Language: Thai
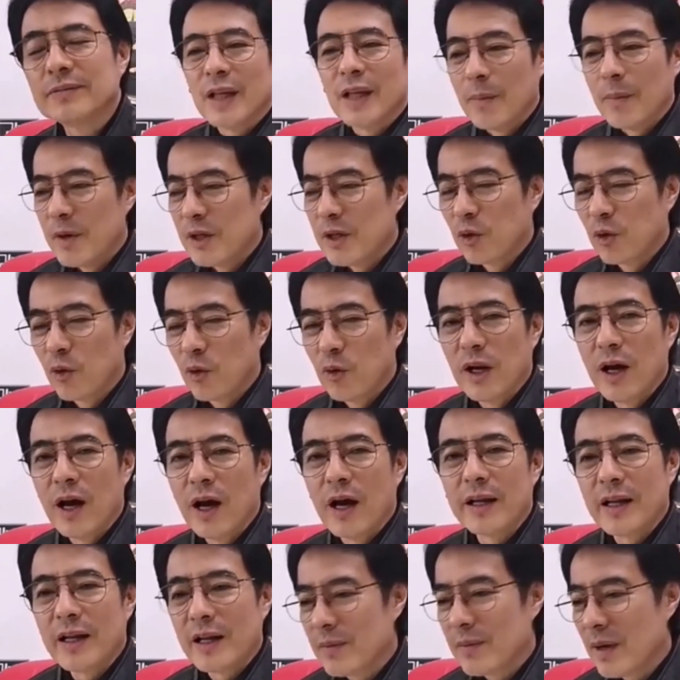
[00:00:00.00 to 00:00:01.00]
แต่ไม่สู้เลย
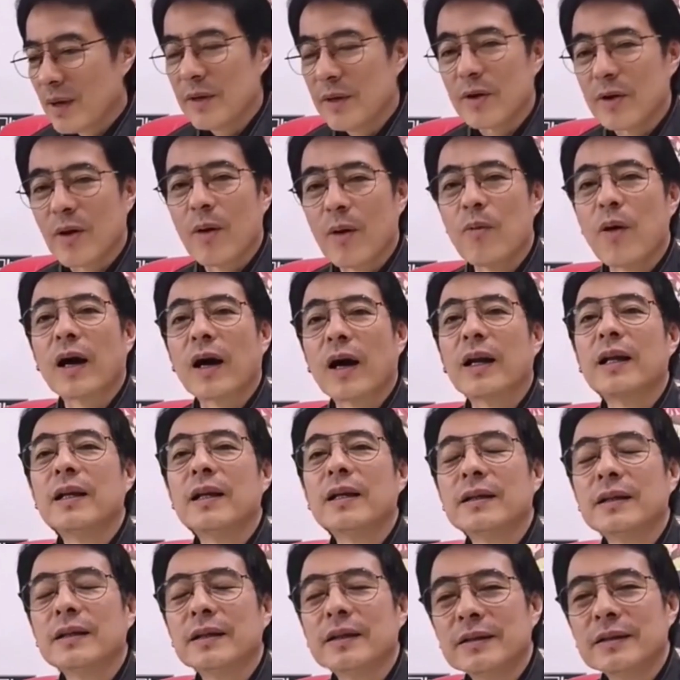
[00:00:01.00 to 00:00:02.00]
นี่ไม่มีความหวังอะไร
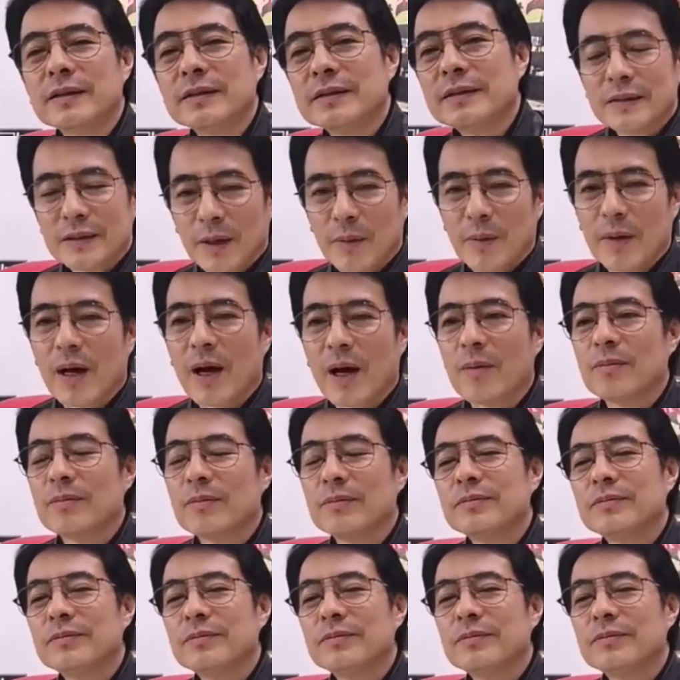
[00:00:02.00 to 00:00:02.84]
เลยใช่ไหมครับ